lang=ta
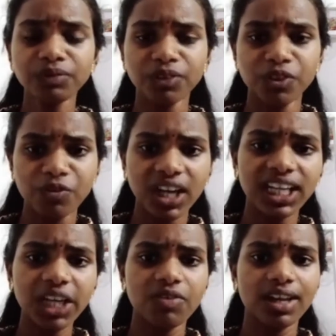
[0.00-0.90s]

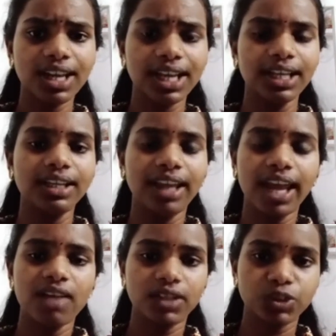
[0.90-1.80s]
வட்டி வரி என
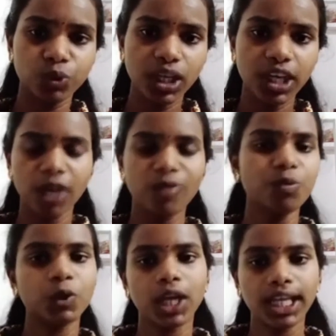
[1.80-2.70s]
வசூலிக்கவும்
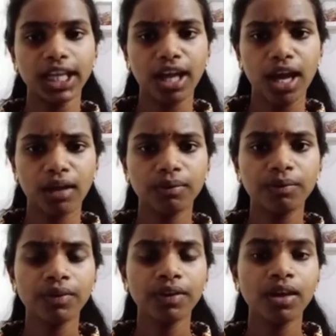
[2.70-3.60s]
தொடங்கினார்
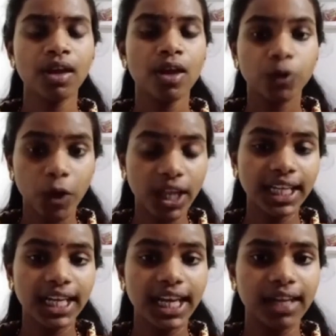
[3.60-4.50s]

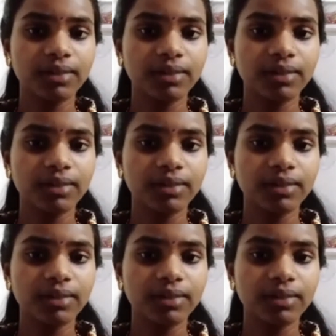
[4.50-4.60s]
தொடங்கினர்